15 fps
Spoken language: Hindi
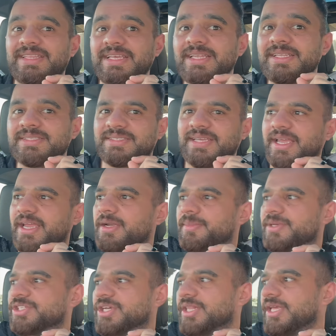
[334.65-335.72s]
तीन सेकंड
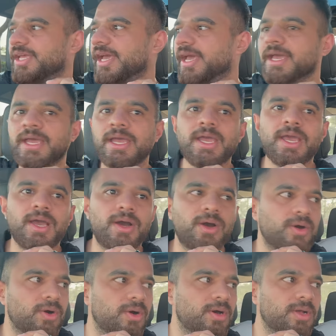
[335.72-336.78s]
में जाती है
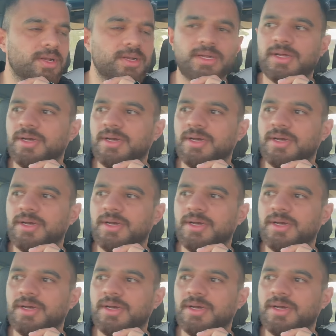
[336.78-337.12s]
और